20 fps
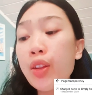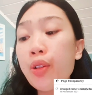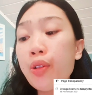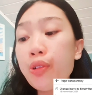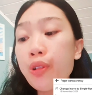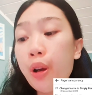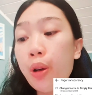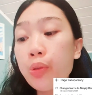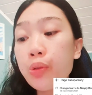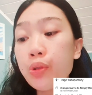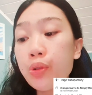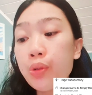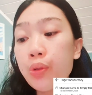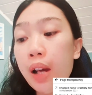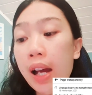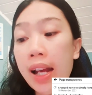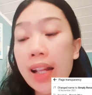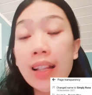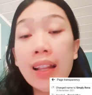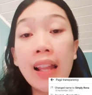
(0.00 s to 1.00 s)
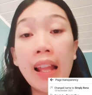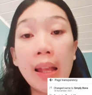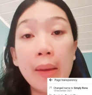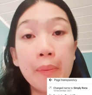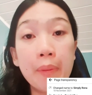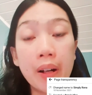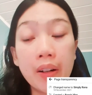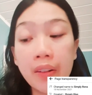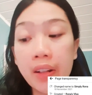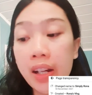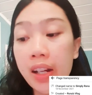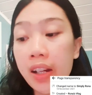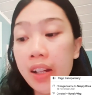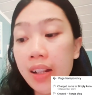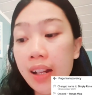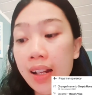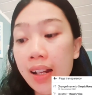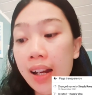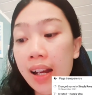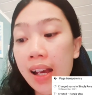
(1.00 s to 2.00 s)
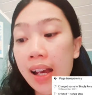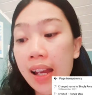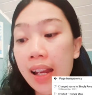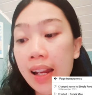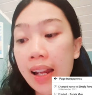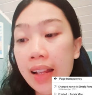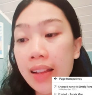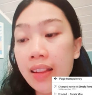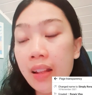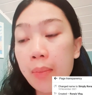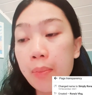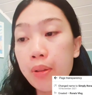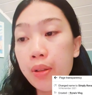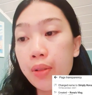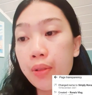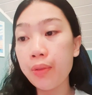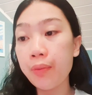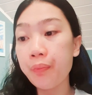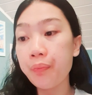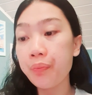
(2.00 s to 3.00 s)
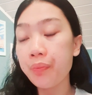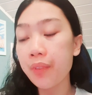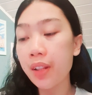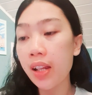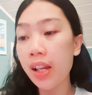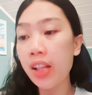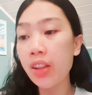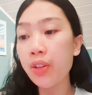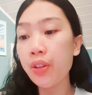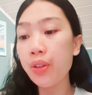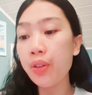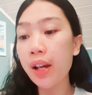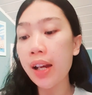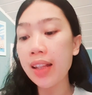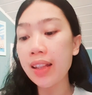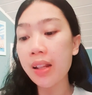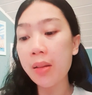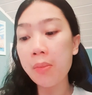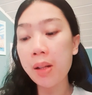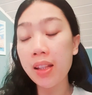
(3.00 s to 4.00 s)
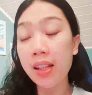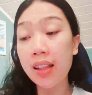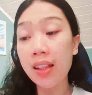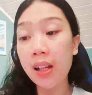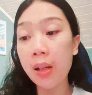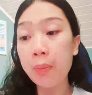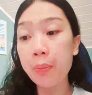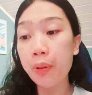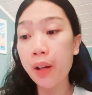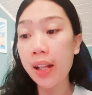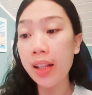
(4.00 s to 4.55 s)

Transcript: Go to Add Library na naka-highlight na blue. Ito yung ating matatagpuan